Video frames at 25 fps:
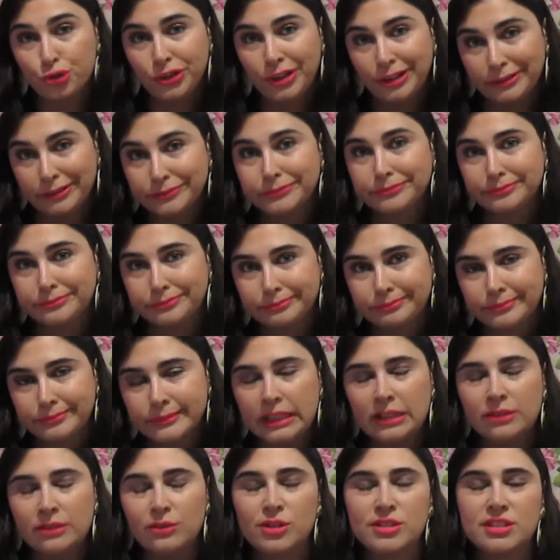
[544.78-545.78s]
né?
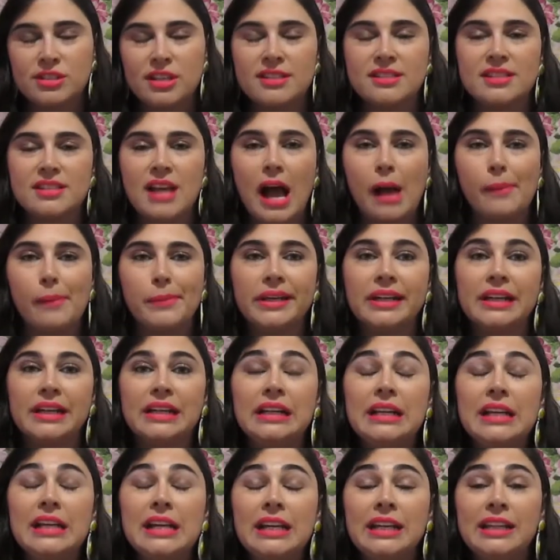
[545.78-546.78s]
Vocês sabem.
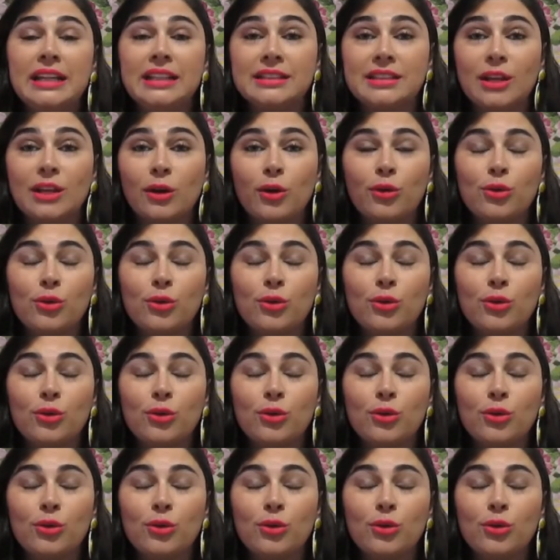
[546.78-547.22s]
Então